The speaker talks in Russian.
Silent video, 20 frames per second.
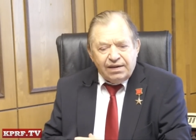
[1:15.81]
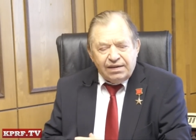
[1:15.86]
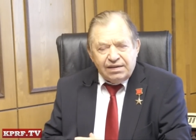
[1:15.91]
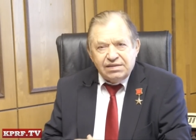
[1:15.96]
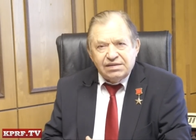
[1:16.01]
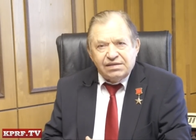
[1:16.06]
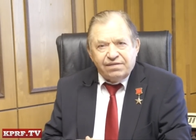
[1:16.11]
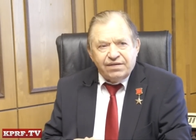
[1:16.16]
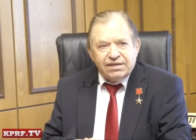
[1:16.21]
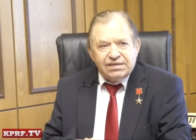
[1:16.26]

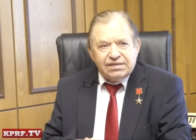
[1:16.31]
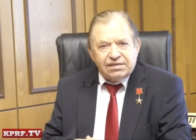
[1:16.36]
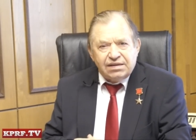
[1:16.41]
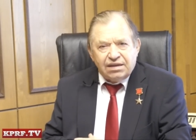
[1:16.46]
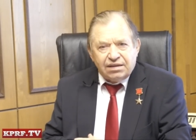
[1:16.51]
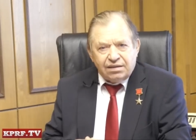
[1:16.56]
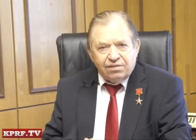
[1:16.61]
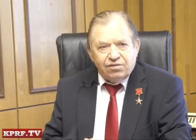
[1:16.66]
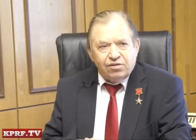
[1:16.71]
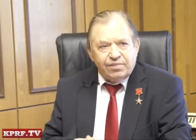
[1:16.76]
Из
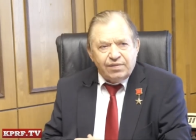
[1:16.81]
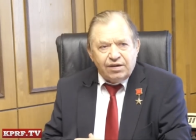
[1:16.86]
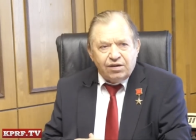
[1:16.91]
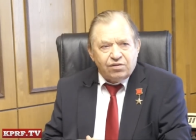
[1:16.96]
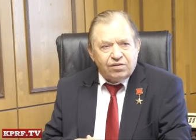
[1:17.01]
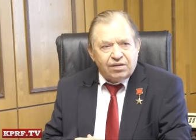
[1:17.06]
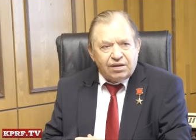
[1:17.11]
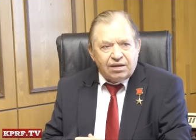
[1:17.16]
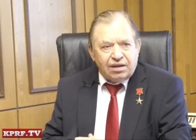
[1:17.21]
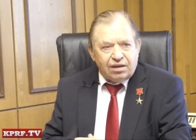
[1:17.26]
21
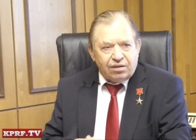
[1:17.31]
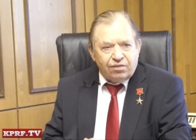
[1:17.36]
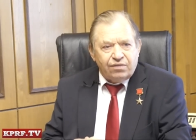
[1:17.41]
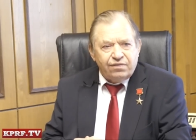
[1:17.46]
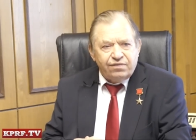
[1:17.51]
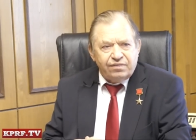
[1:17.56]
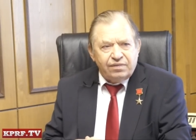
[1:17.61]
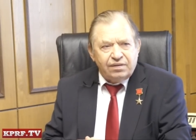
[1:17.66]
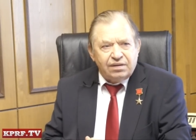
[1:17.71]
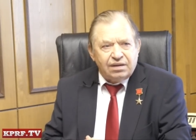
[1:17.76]
миллиона
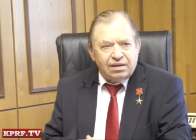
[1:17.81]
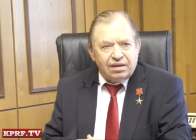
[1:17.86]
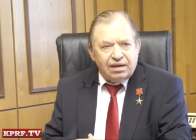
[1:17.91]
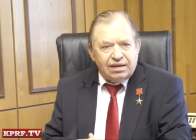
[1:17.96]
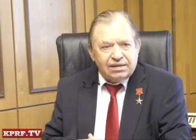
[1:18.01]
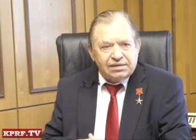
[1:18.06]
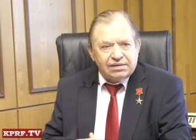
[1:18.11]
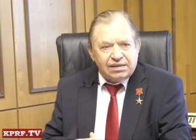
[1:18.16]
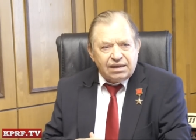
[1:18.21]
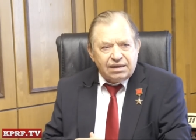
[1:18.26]
коров
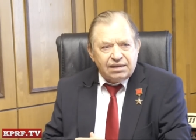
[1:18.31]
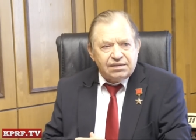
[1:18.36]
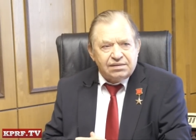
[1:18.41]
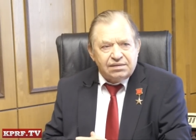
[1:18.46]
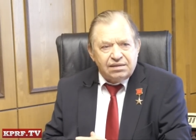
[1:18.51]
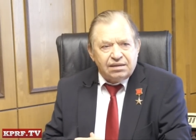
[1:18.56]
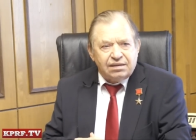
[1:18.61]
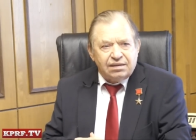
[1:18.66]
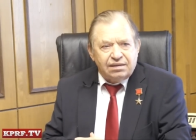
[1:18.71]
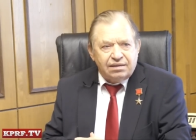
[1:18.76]
осталось
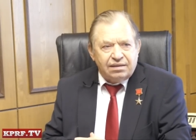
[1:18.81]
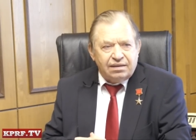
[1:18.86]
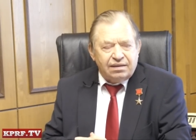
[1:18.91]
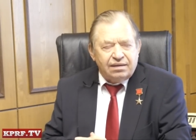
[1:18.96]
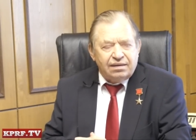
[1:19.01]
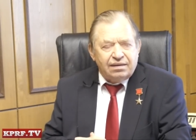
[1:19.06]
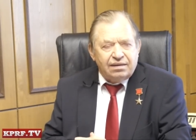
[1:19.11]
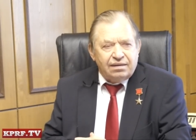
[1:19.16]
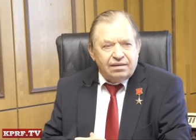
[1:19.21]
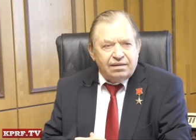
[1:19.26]
где-то
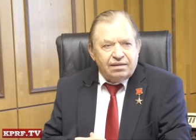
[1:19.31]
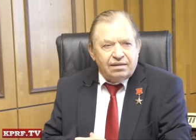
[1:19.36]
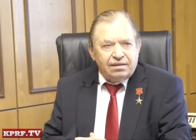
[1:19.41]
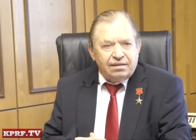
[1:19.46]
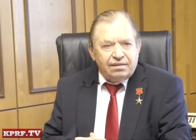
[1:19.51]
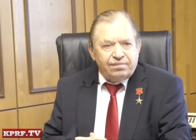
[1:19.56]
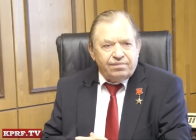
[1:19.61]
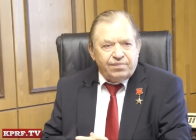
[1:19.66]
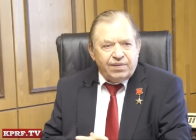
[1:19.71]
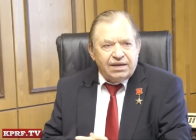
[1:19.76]

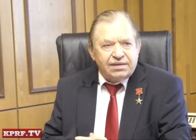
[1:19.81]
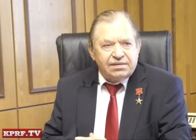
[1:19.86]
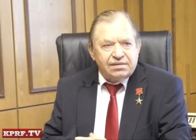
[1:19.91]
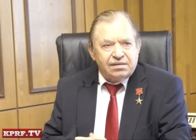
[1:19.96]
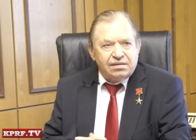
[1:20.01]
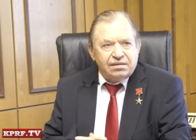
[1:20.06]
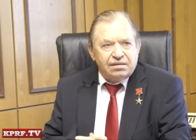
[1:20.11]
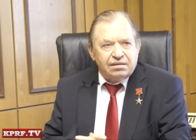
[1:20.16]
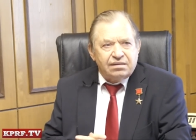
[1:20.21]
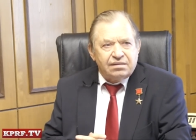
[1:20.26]
5
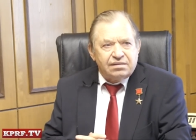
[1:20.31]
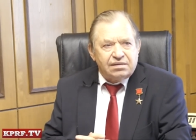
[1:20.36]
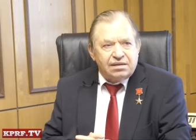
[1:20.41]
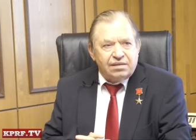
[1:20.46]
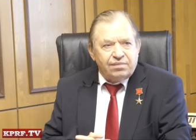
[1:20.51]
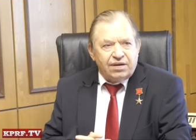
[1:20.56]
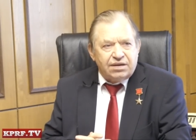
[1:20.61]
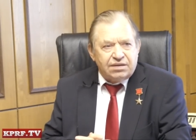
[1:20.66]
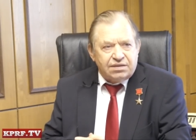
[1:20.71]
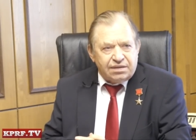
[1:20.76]
с
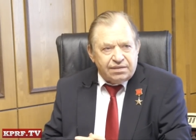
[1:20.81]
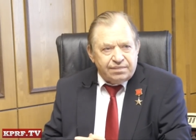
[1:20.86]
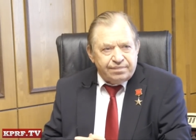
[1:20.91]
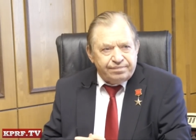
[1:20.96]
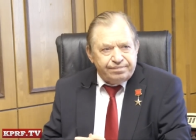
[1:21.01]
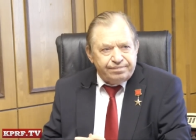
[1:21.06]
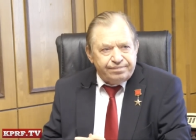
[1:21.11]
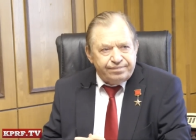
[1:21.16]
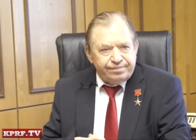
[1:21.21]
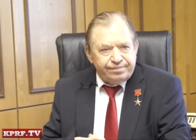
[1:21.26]
небольшим.